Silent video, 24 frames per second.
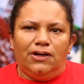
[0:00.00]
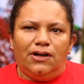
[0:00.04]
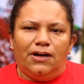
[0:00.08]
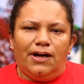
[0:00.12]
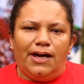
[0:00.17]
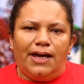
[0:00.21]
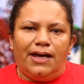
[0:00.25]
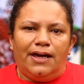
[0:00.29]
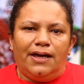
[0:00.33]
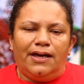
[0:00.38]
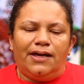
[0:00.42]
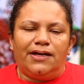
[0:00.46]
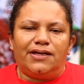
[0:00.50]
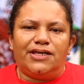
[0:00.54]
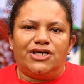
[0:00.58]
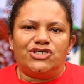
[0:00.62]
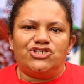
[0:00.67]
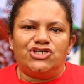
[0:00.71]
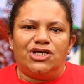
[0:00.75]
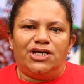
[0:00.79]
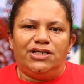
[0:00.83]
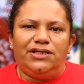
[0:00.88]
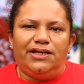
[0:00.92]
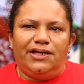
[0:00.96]
é, que a
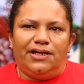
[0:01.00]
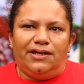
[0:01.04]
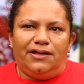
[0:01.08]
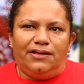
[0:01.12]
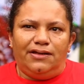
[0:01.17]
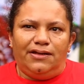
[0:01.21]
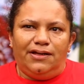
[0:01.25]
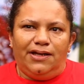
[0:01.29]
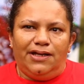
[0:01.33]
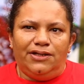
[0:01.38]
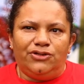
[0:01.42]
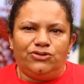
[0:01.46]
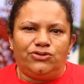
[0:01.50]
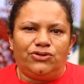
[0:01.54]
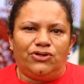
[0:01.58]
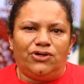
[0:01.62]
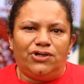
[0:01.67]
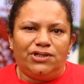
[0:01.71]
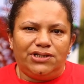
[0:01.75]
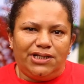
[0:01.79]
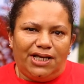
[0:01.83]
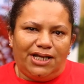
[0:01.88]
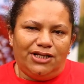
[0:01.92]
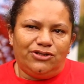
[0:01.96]
gente
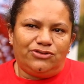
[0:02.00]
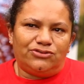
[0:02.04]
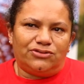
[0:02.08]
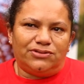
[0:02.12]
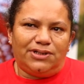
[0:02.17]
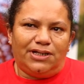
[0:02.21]
entrou dentro